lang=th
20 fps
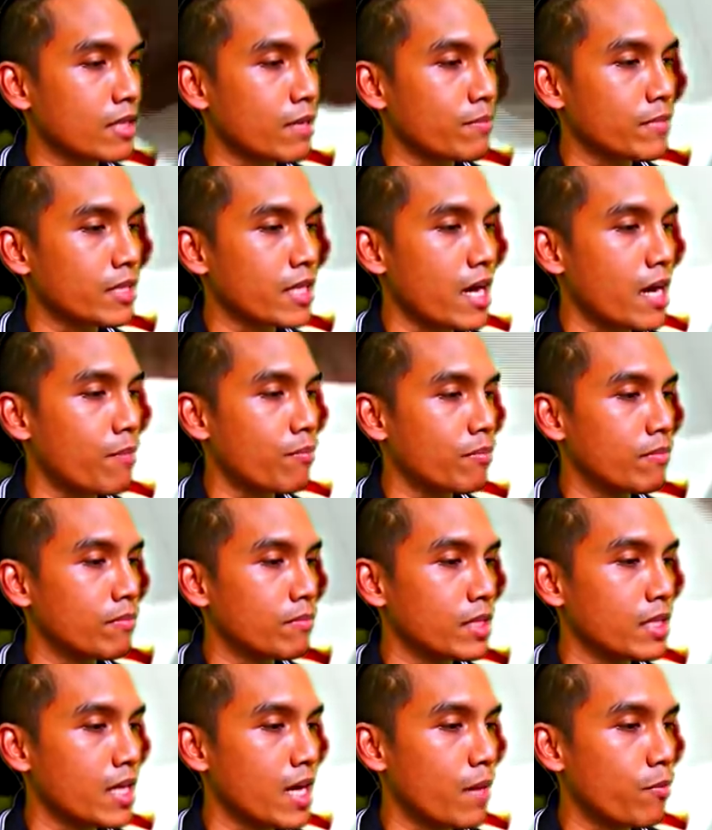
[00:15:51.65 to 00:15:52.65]
ทำตาม
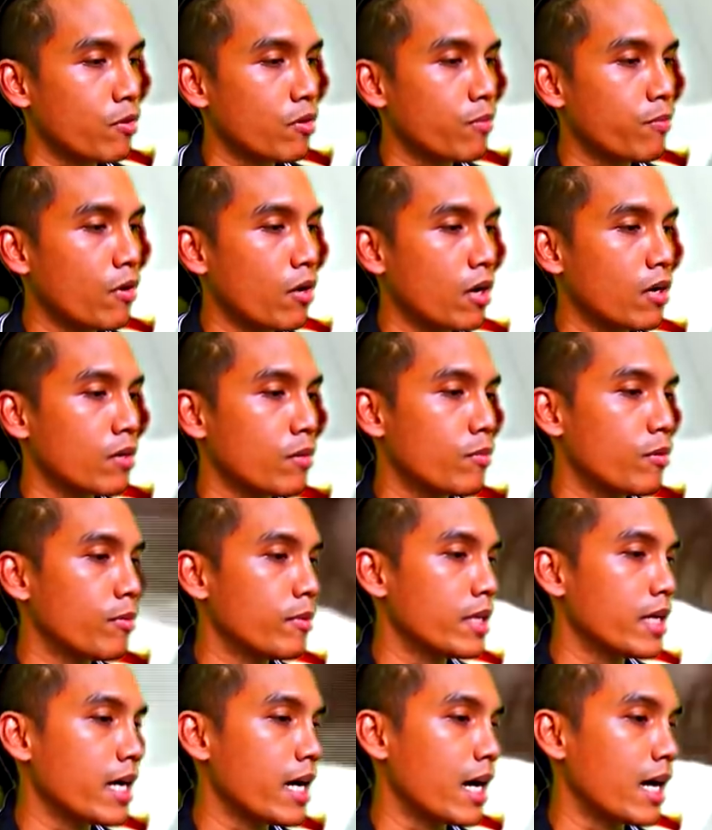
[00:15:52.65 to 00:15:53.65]
บรรดาพวกพ้องผู้
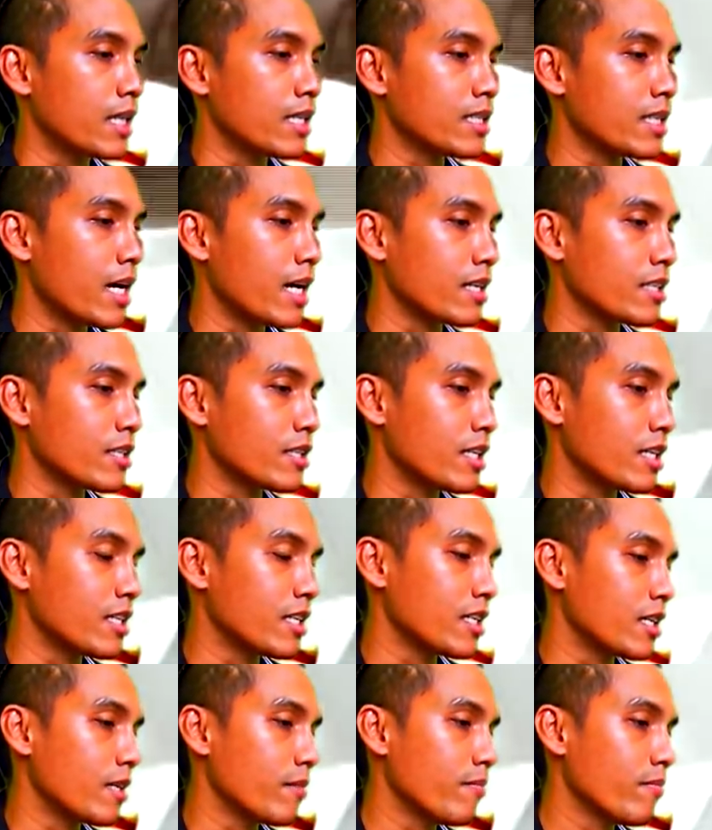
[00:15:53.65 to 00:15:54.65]
บริหารสั่งนั้น
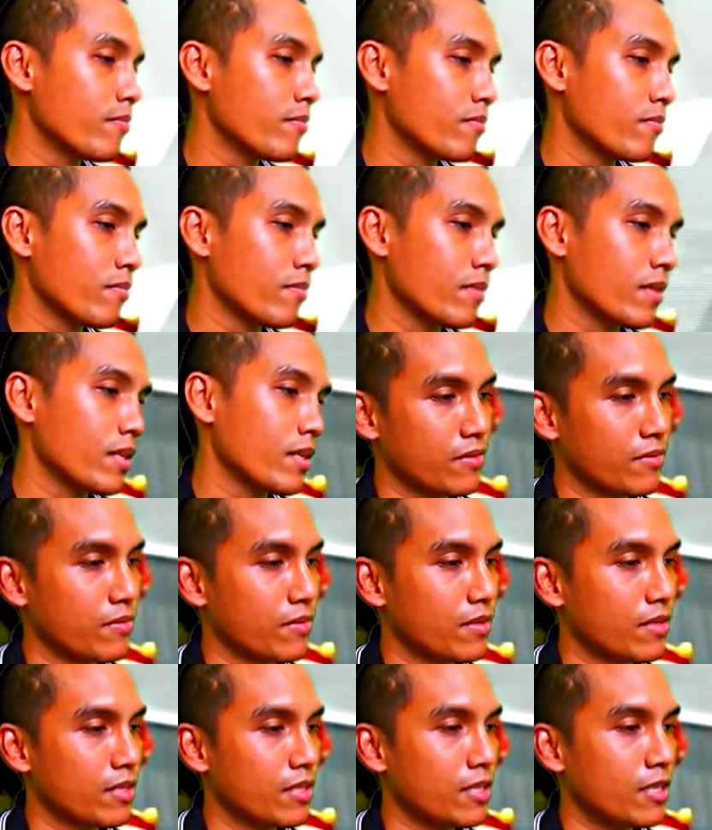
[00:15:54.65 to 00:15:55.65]
ครับ
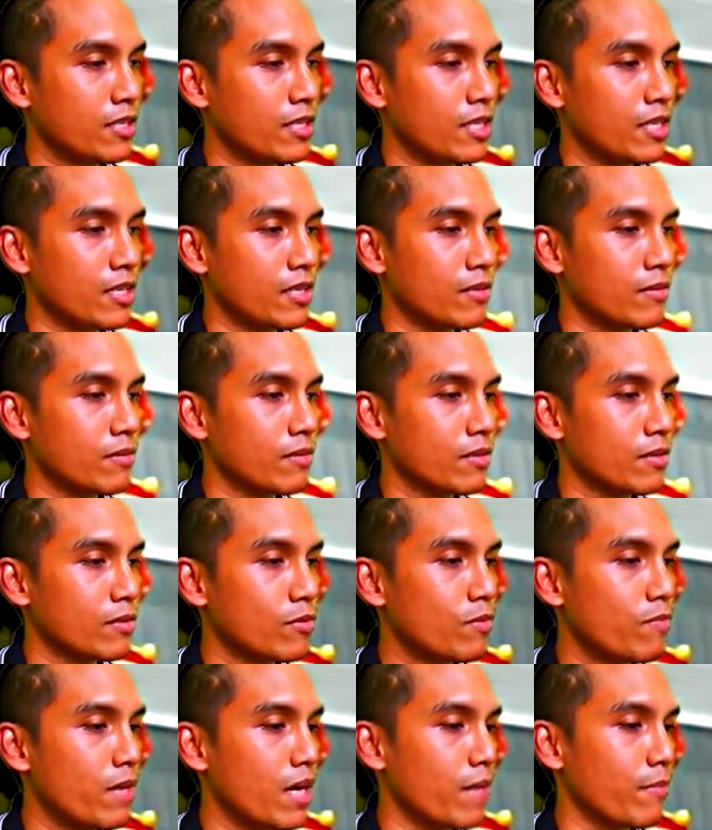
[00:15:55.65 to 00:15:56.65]
จริงๆ
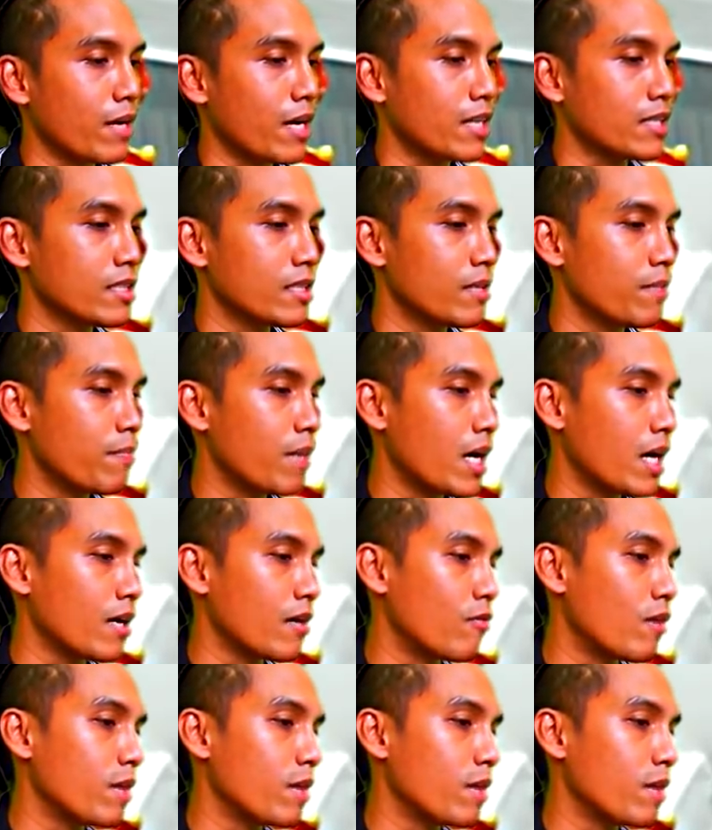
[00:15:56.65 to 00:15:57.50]
รูปแบบงานศิลปะค